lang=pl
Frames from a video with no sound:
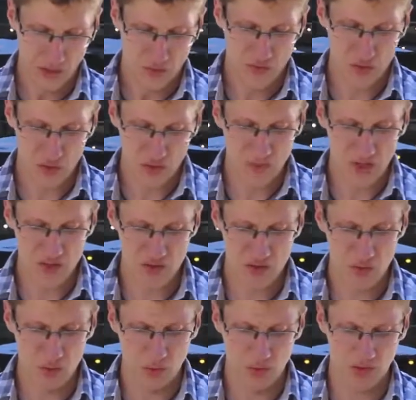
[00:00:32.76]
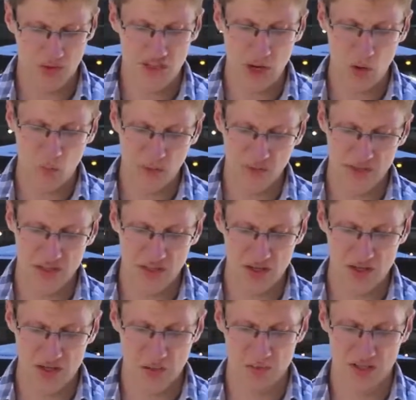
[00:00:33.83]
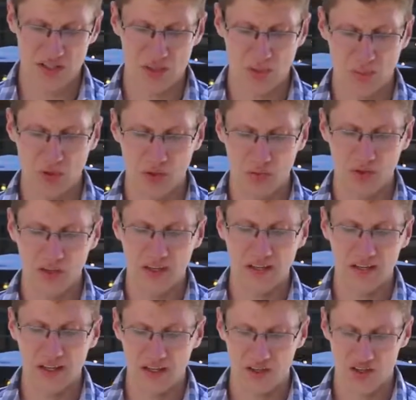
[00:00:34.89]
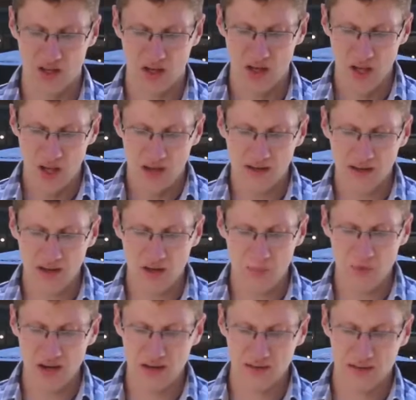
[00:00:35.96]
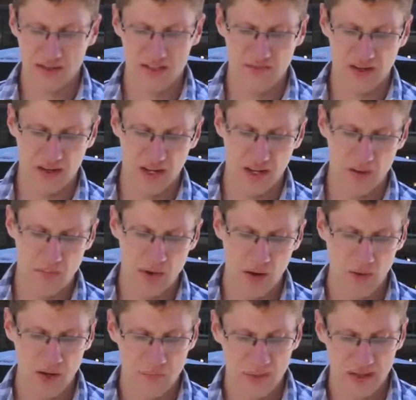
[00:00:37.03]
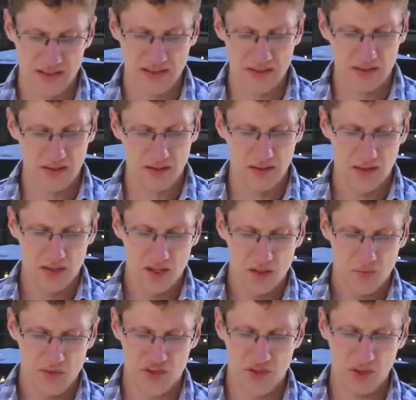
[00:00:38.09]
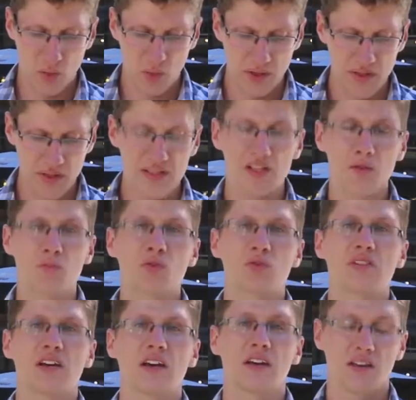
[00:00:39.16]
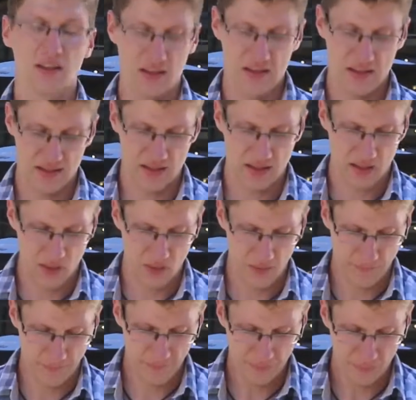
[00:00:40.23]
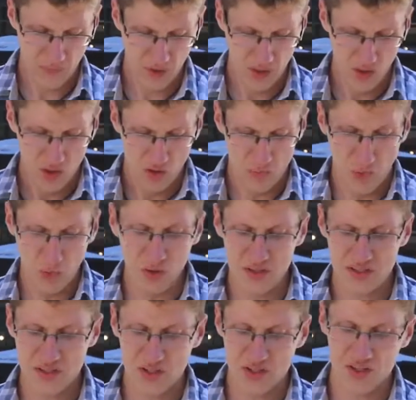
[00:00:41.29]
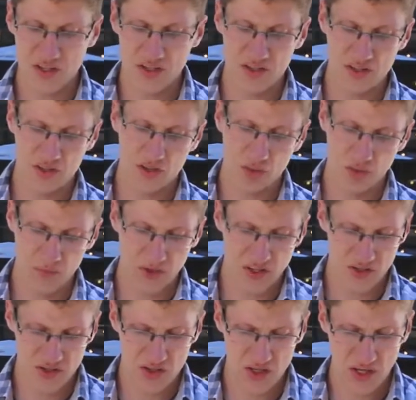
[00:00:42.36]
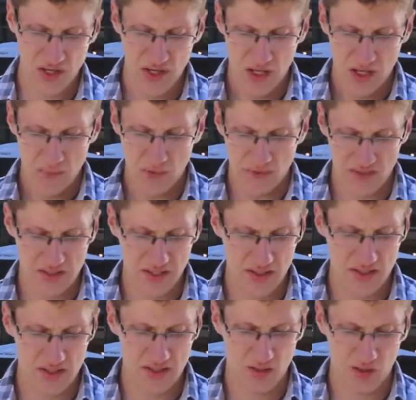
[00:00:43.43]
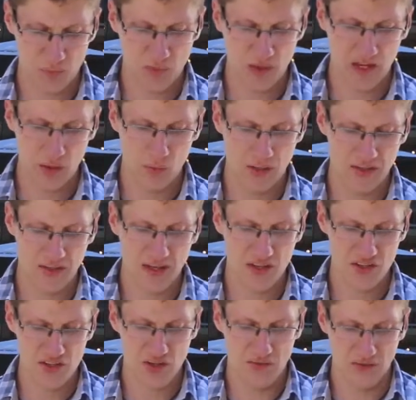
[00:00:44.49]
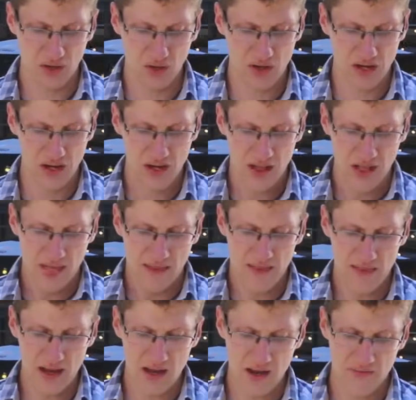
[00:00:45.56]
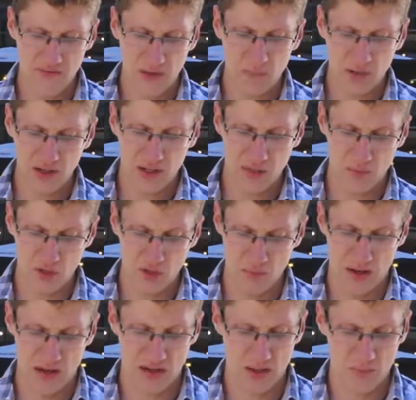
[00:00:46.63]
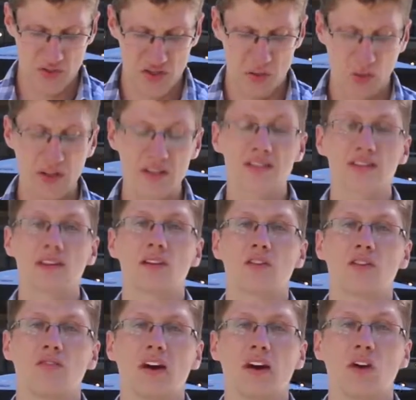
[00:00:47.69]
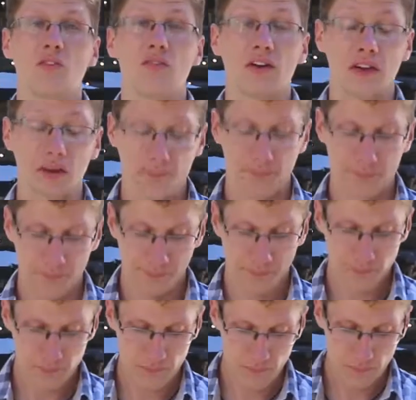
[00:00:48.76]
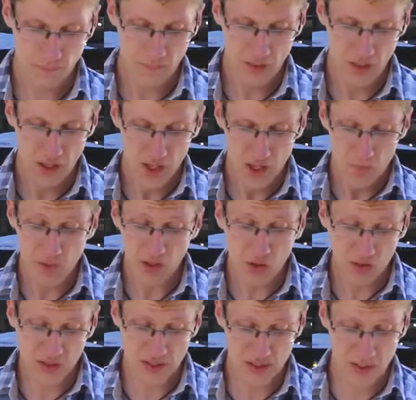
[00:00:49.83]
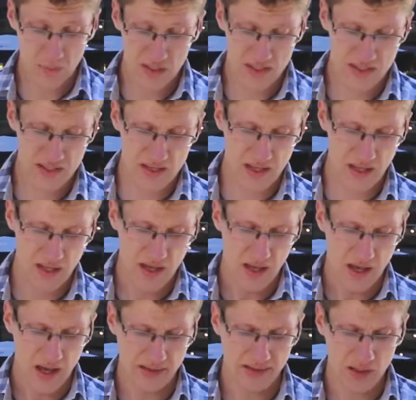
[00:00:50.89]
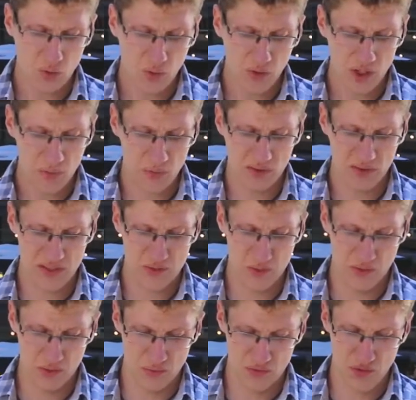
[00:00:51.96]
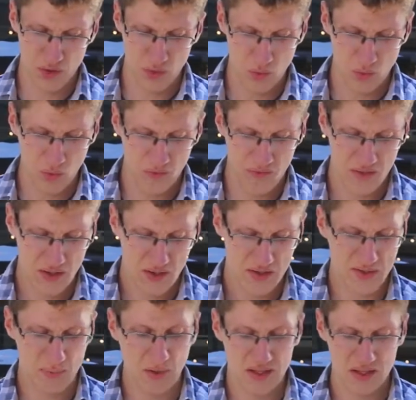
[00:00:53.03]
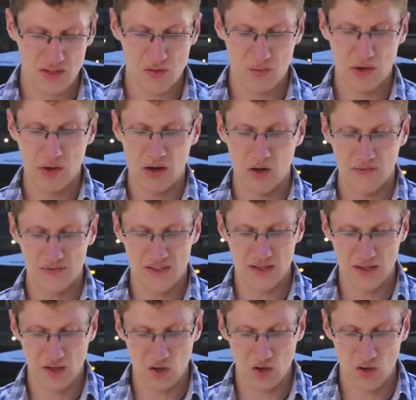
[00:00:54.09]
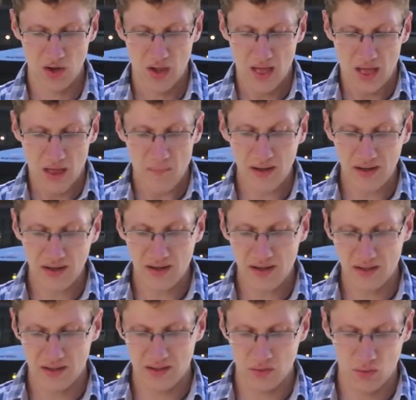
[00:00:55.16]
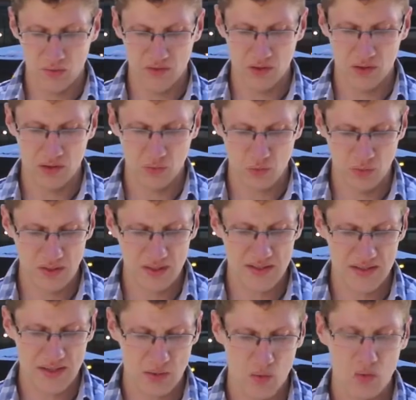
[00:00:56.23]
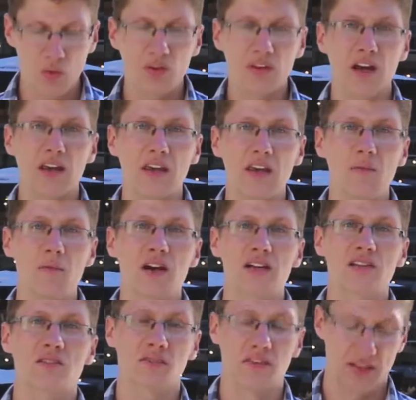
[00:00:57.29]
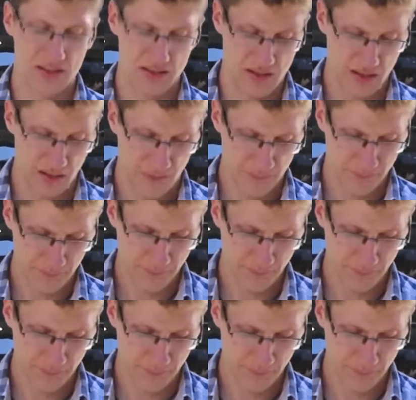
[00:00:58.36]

W Śródmieściu oddziały powstańcze przystępują do natarcia na gmach tzw. Tak Małej Pasty przy ulicy Piusa XI. W północnej części Śródmieścia powstańcy odpierają natarcie wroga na fabrykę Bormana przy ulicy Towarowej. Piechota niemiecka atakuje pod osłoną czołgów, z placu Małachowskiego barykady u wylot ulic Trauguta i Mazowieckiej.